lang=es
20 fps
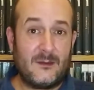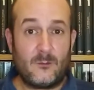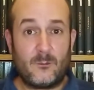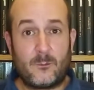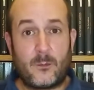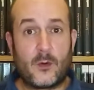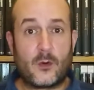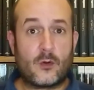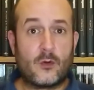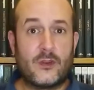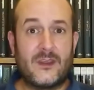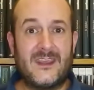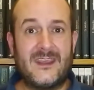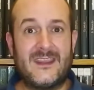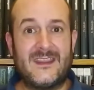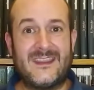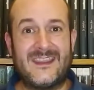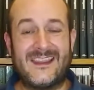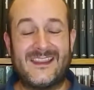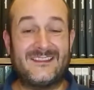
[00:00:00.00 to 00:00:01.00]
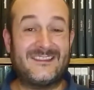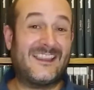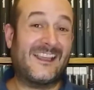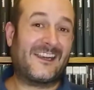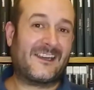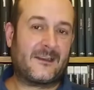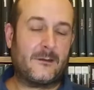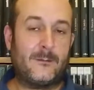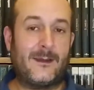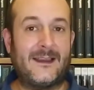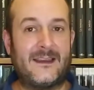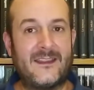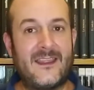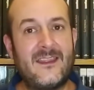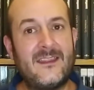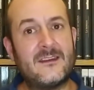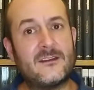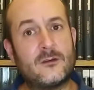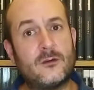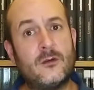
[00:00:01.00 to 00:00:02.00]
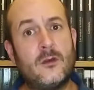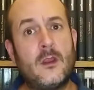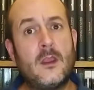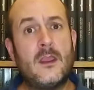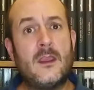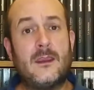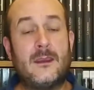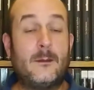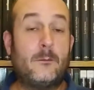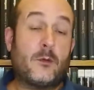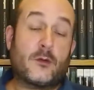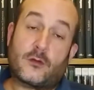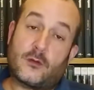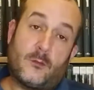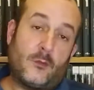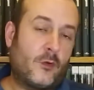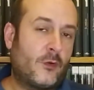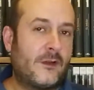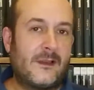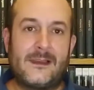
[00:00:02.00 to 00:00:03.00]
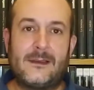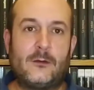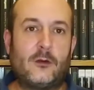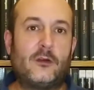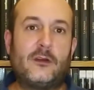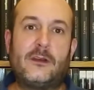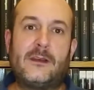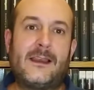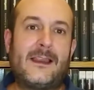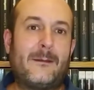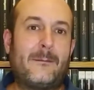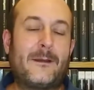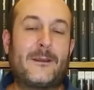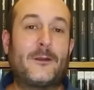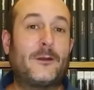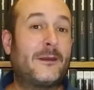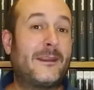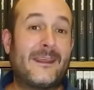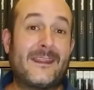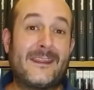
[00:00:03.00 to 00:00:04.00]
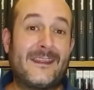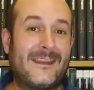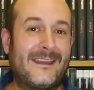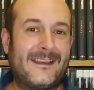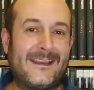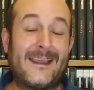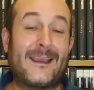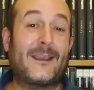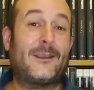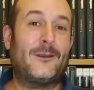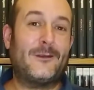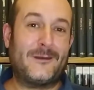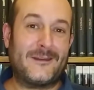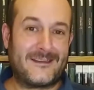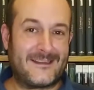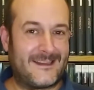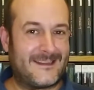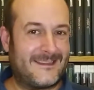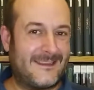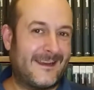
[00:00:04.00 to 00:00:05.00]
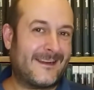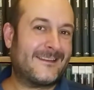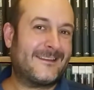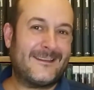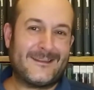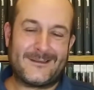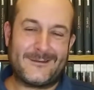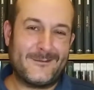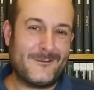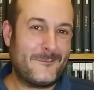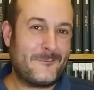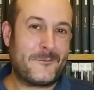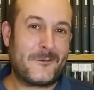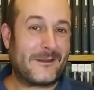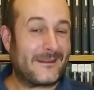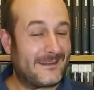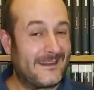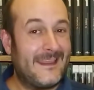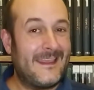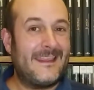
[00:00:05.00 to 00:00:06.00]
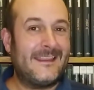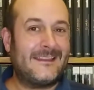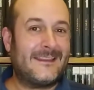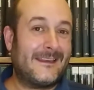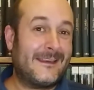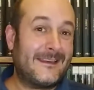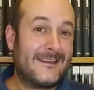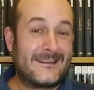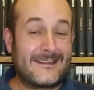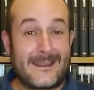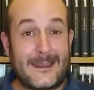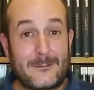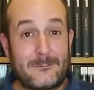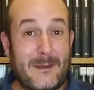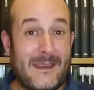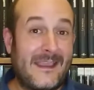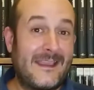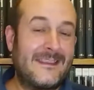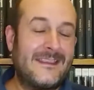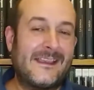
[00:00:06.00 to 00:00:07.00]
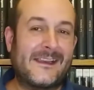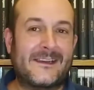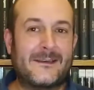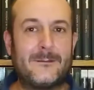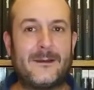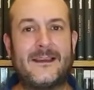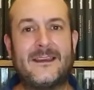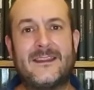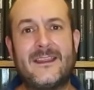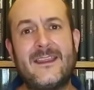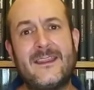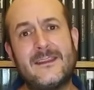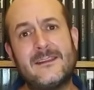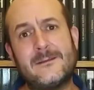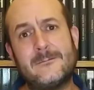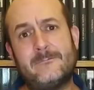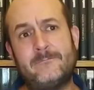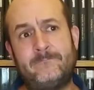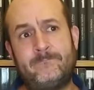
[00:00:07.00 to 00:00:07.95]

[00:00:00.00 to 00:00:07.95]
un poco de, rivalidades, ¿no? pues como la mayoría de legiones astartes, ¿no? Pues tienen estas pequeñas rivalidades,